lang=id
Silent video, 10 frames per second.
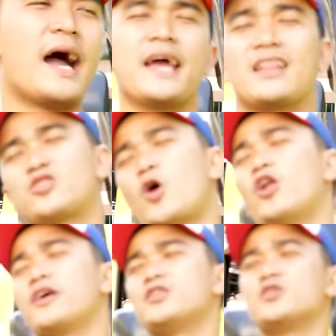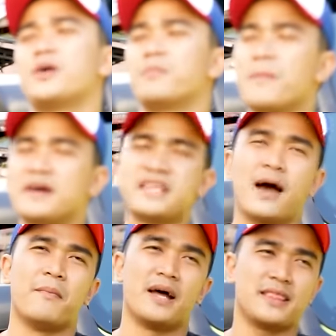kayak tol gitu yang bebas
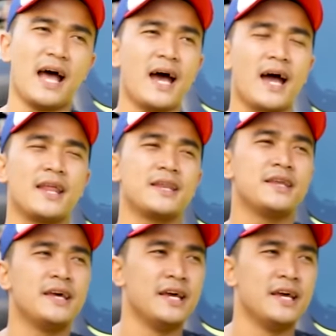hambatan.